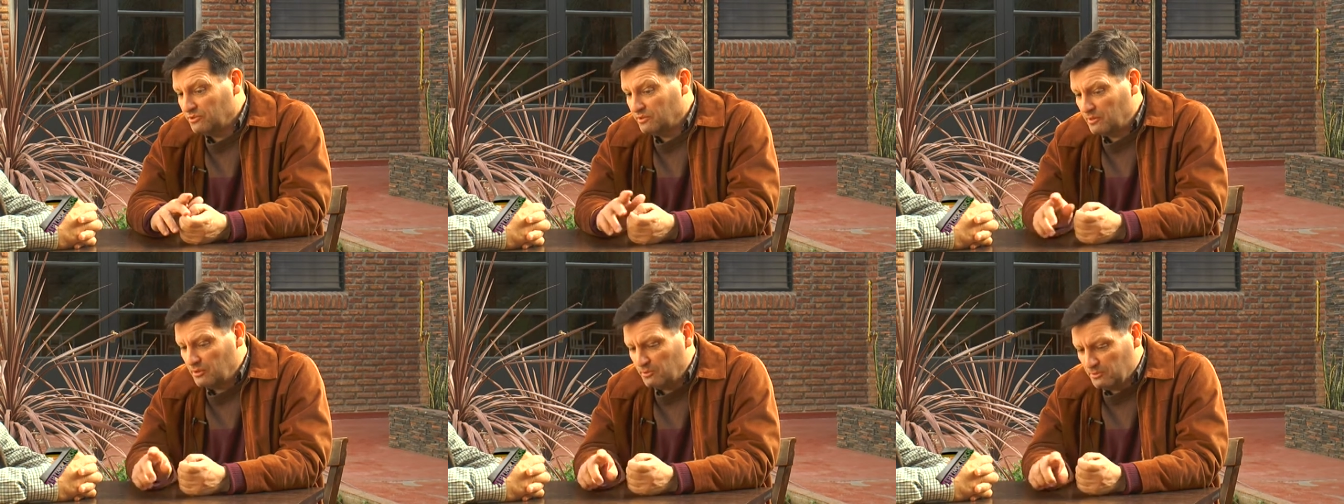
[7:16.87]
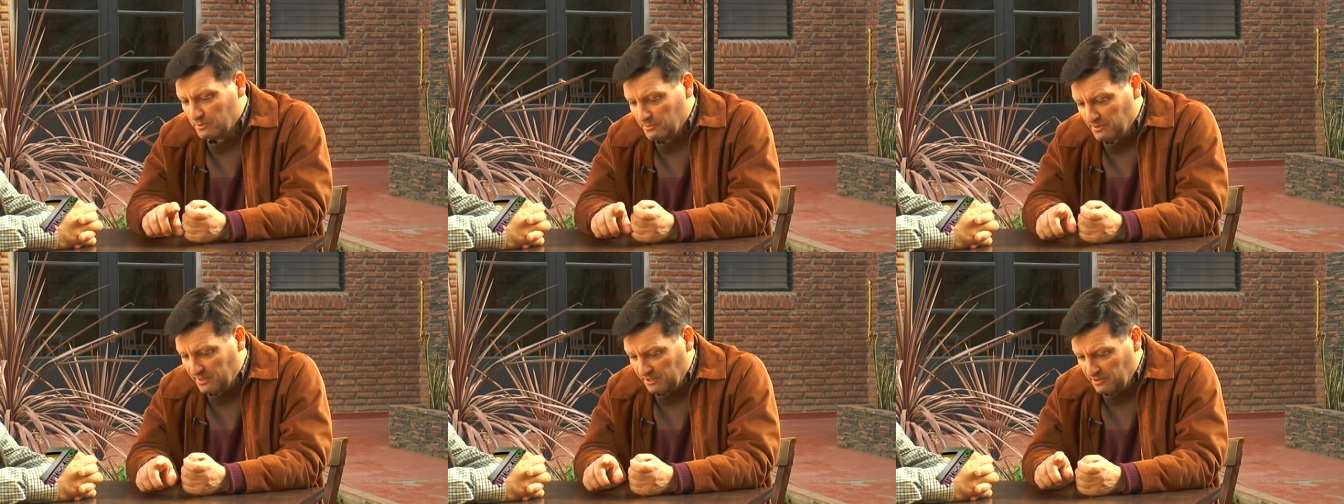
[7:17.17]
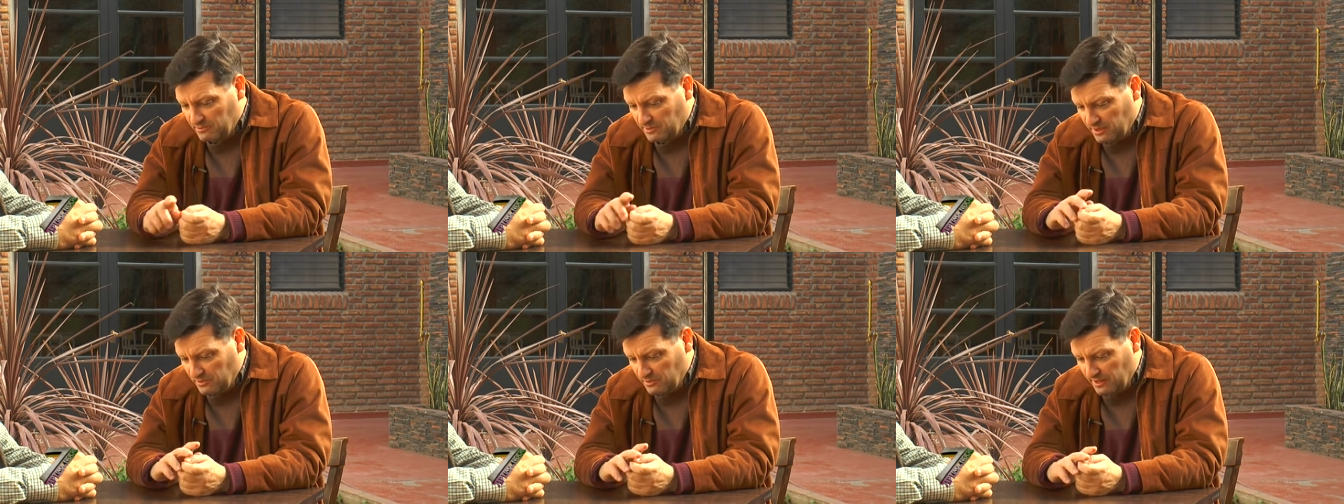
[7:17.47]
estábamos
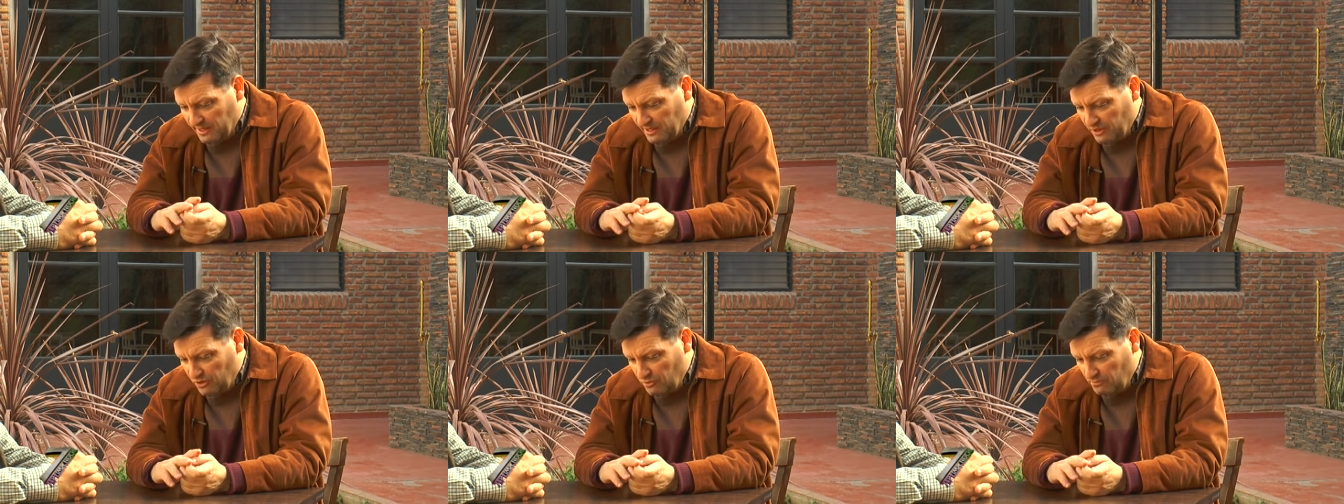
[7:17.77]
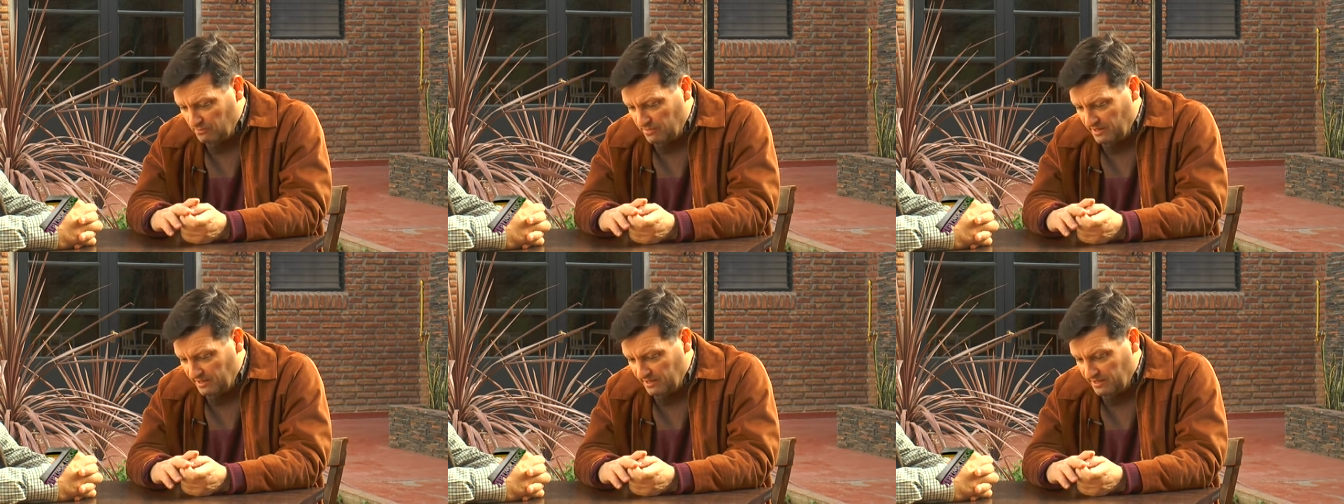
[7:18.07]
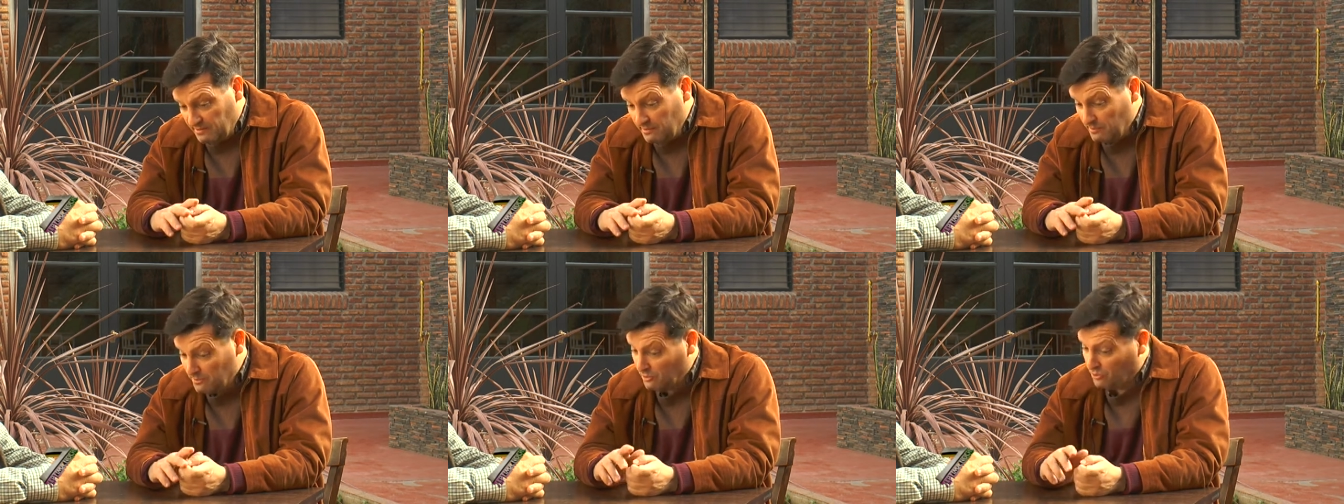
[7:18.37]
preparando para una recopa
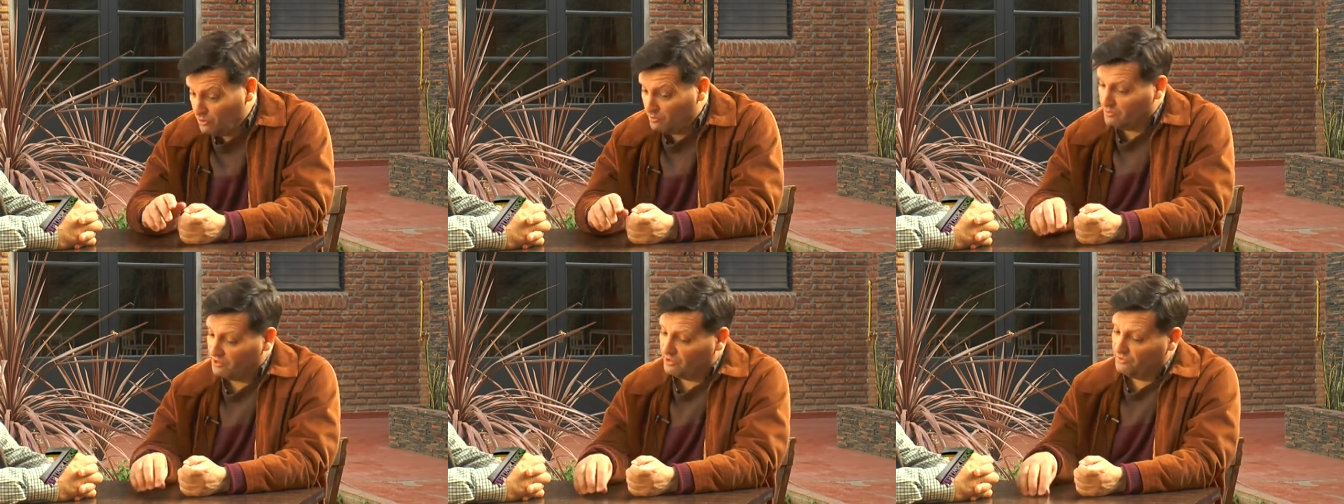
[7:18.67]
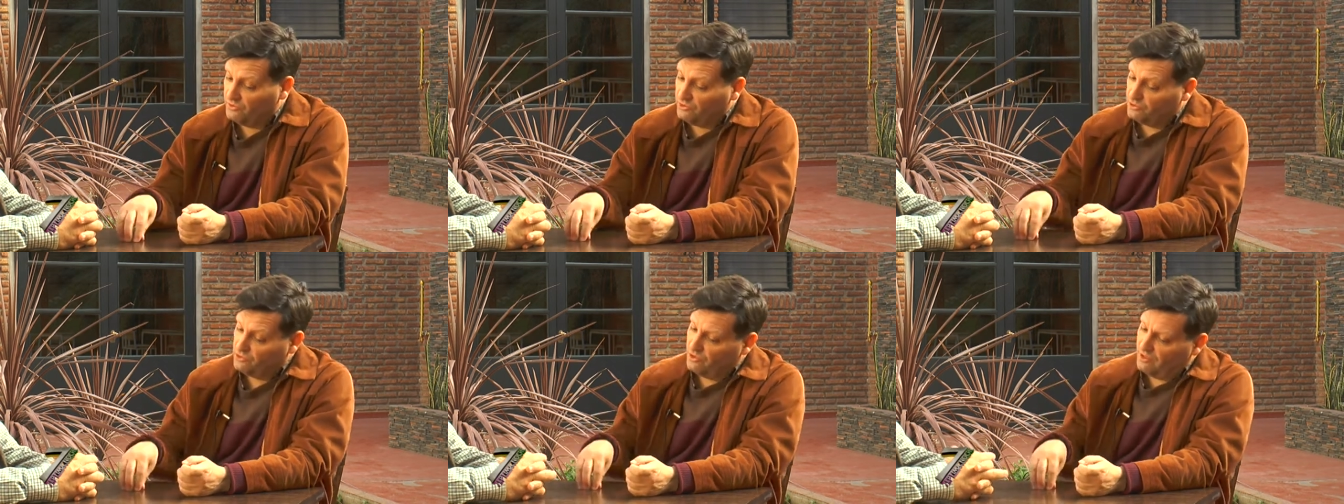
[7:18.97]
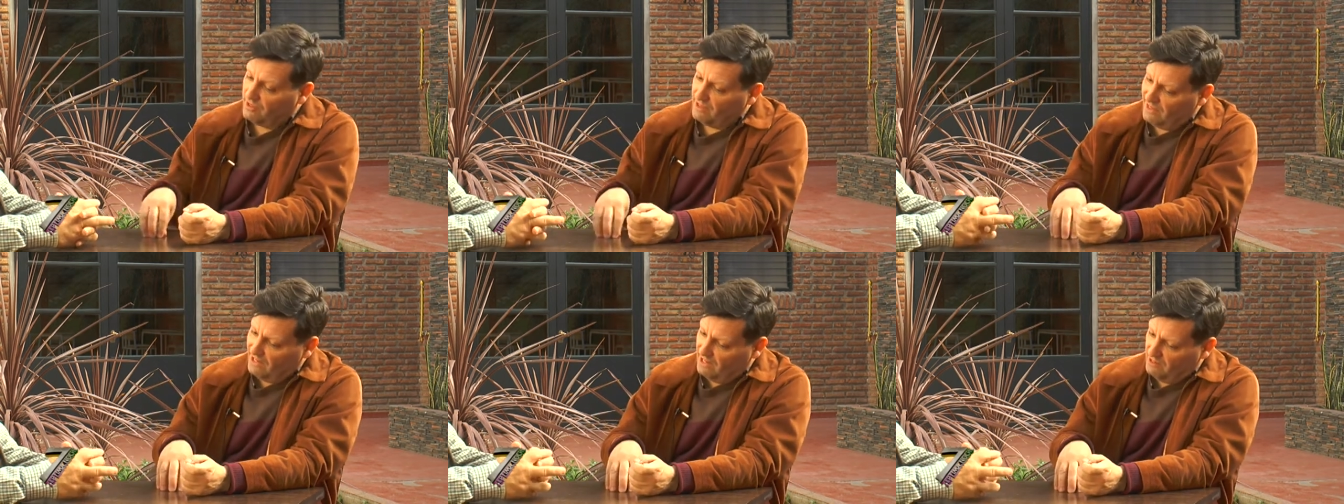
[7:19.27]
que íbamos como refuerzo
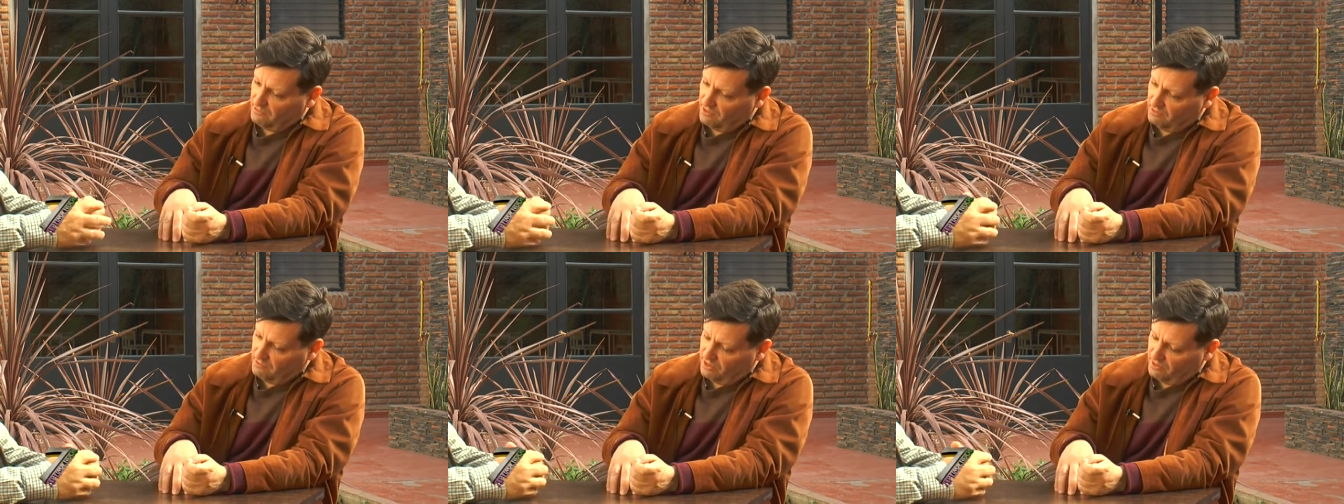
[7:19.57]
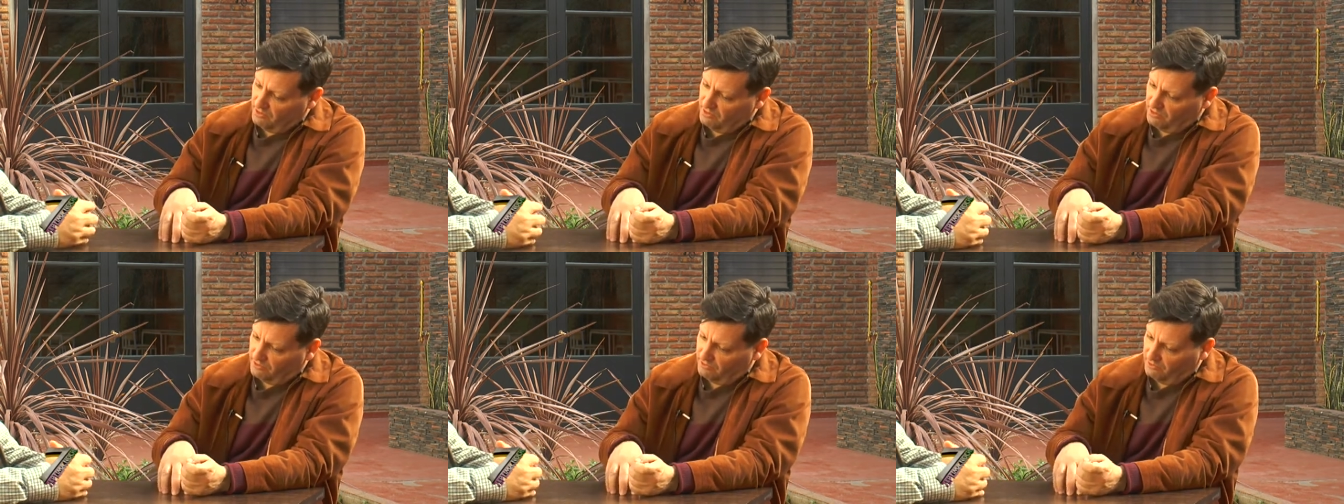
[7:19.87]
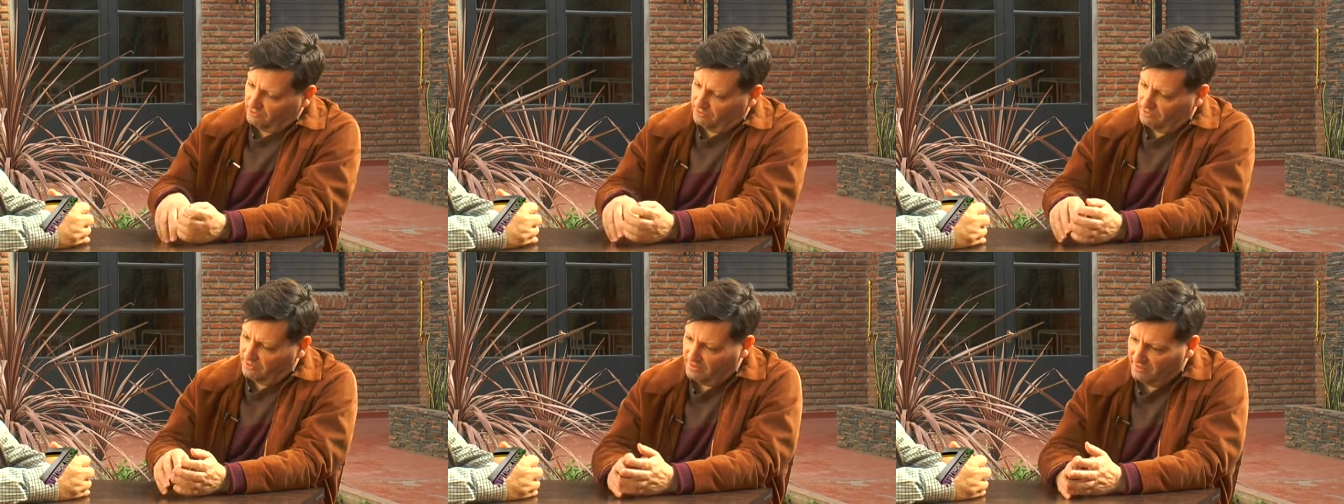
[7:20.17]
de Quilmes, me
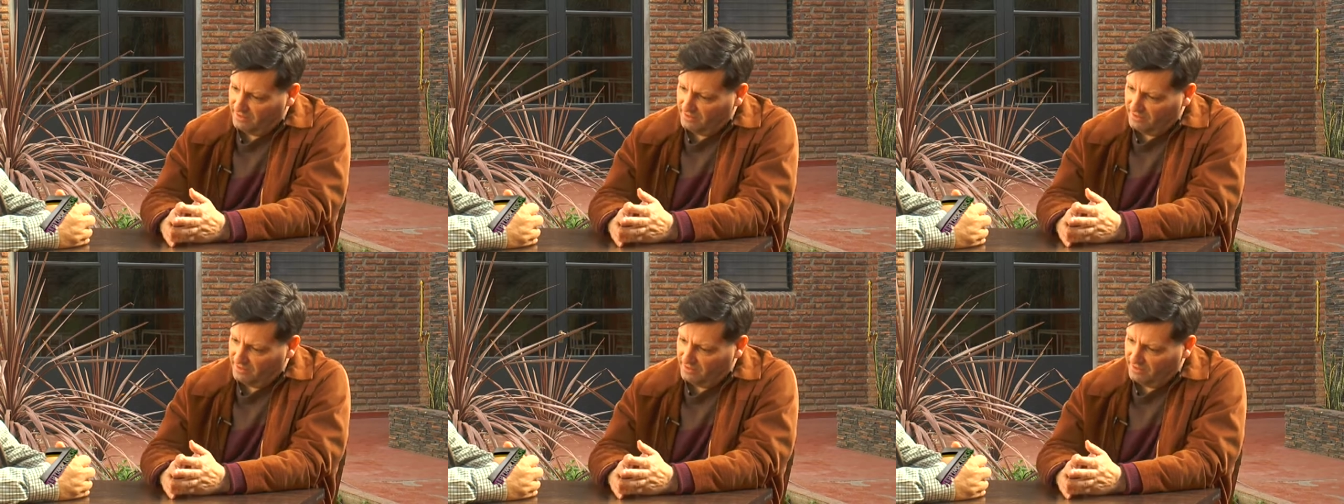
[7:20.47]
acuerdo.